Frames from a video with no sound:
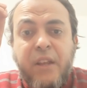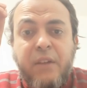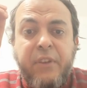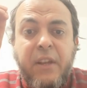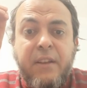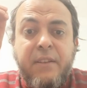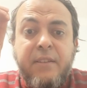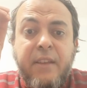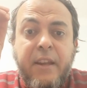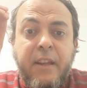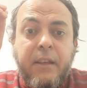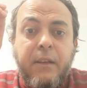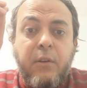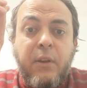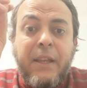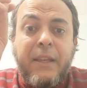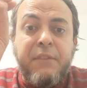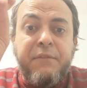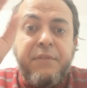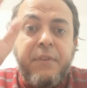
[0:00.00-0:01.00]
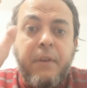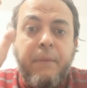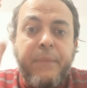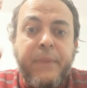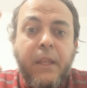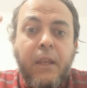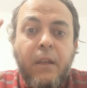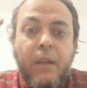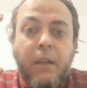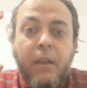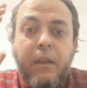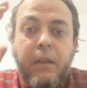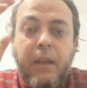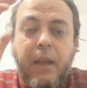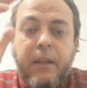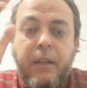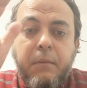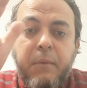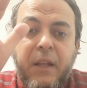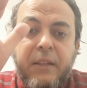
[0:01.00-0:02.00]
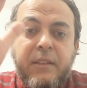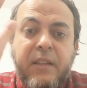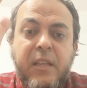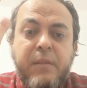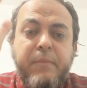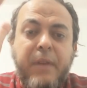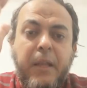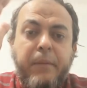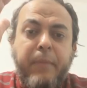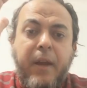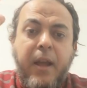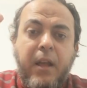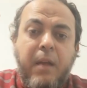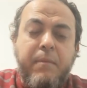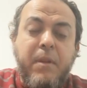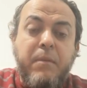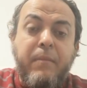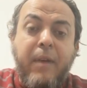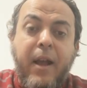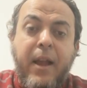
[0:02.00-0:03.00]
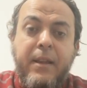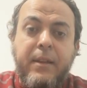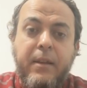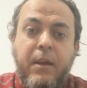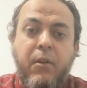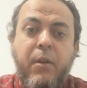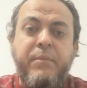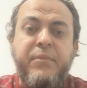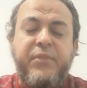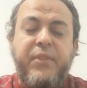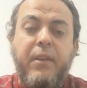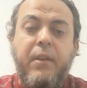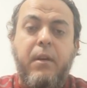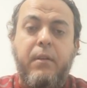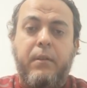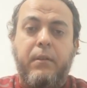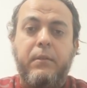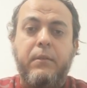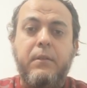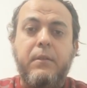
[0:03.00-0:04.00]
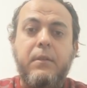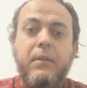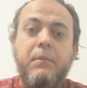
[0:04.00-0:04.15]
فعل ذلك ولكن في يعني بعض الناس بيذبح امام المحل او امام السياره